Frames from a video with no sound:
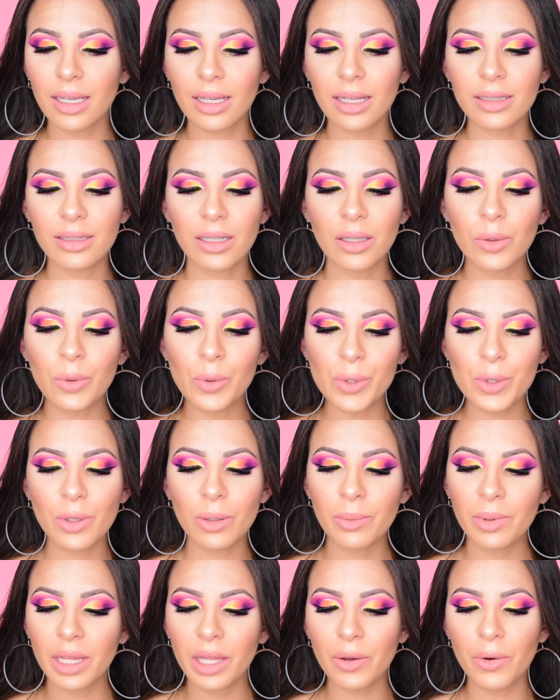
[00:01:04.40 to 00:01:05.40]
en el transcurso
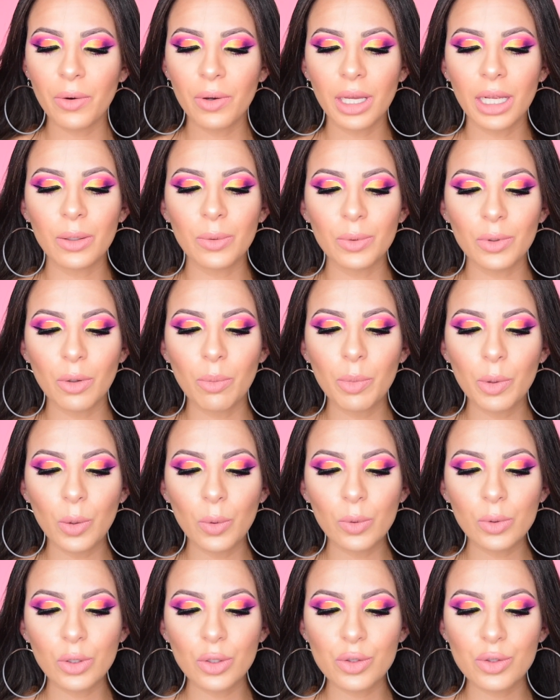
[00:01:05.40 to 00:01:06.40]
del video que algunos
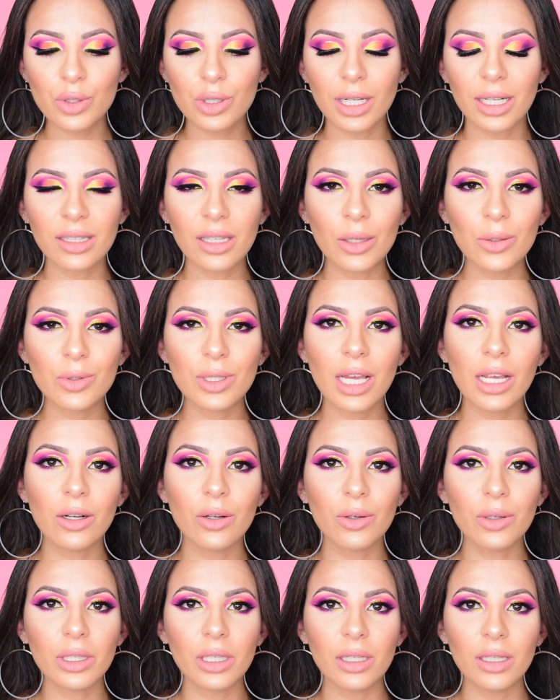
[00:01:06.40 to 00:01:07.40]
productos traté de
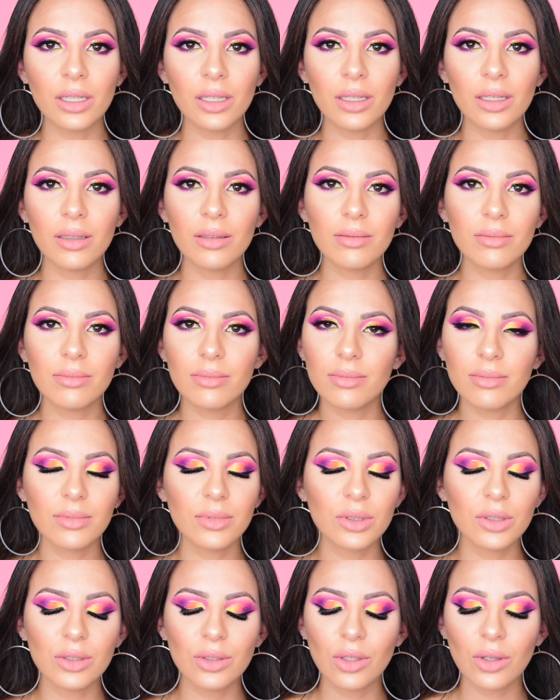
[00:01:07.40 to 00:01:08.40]
usarlos y
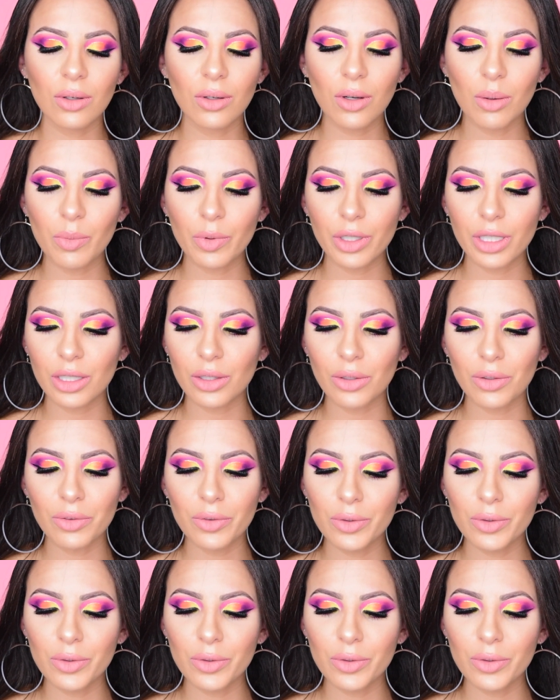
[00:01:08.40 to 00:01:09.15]
no, como que no